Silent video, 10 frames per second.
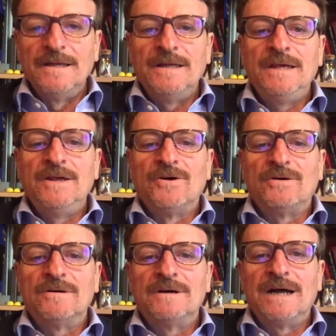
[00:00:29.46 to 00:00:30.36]

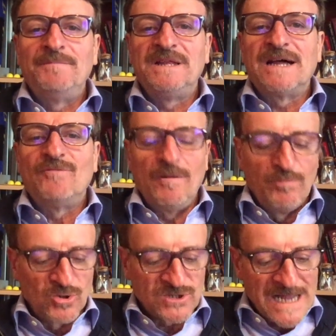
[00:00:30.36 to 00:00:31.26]
Io abitavo al
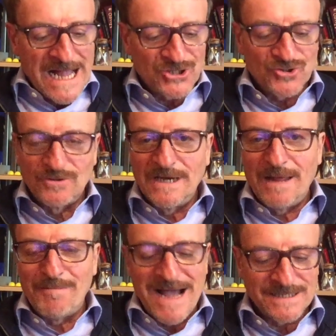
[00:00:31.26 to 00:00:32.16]
Boscaccio, nella
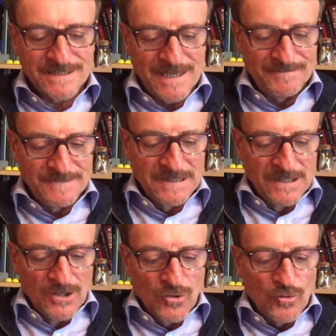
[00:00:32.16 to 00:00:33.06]
Bassa,
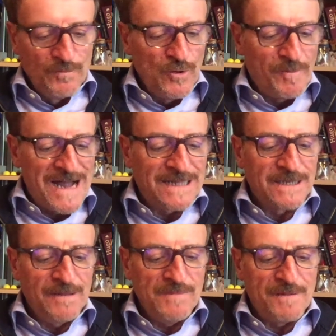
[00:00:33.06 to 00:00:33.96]
con mio
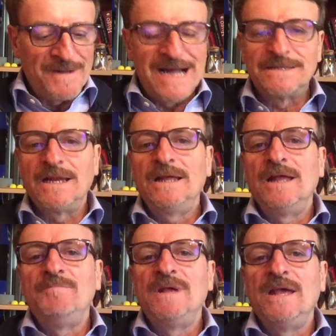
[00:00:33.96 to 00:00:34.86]
padre, mia madre
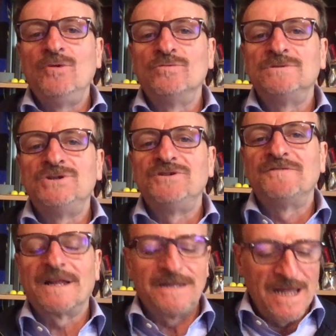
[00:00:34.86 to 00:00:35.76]
e i miei undici
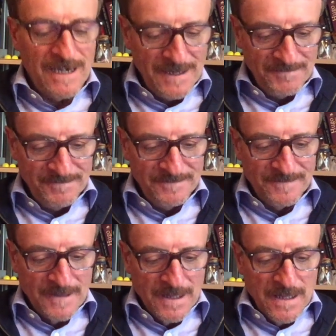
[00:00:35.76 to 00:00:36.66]
fratelli.
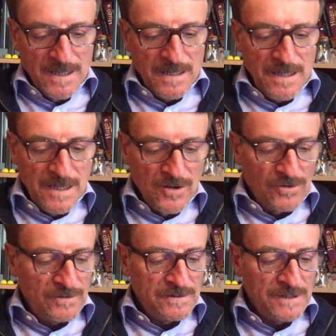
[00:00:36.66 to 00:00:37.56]

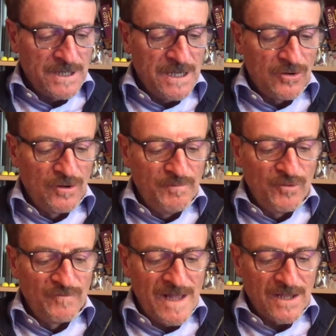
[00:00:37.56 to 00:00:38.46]
Io, che ero il
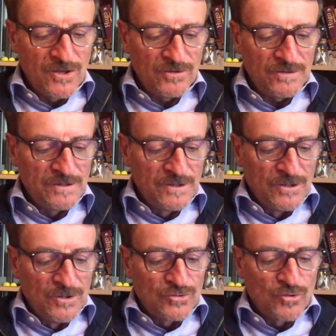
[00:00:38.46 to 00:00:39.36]
più vecchio,
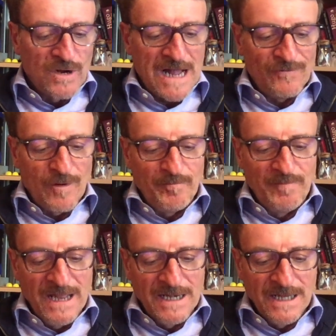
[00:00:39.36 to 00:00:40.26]
toccavo
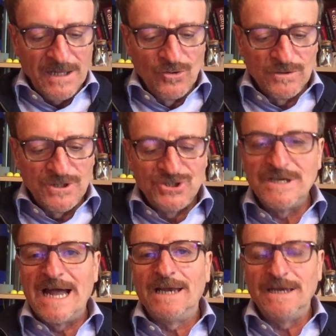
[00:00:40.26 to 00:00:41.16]
appena i dodici
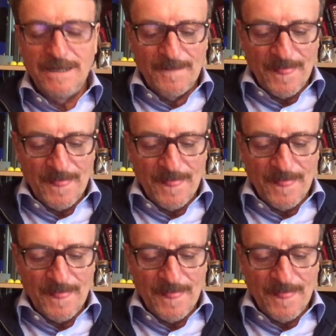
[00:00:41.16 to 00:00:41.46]
anni